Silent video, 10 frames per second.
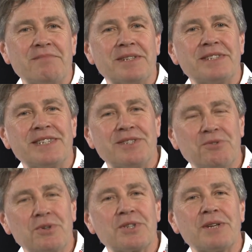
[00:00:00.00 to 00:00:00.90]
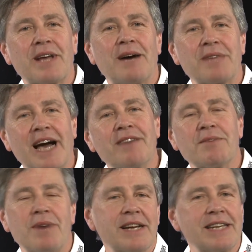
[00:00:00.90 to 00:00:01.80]
bis die zugestimmt haben, ja, wir
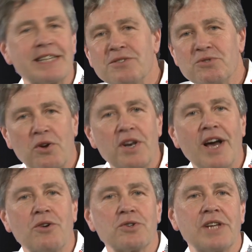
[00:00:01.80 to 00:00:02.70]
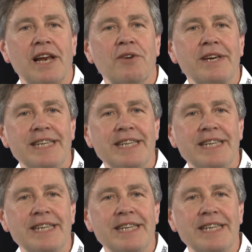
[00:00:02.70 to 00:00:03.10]
machen jetzt eine Sonderausstellung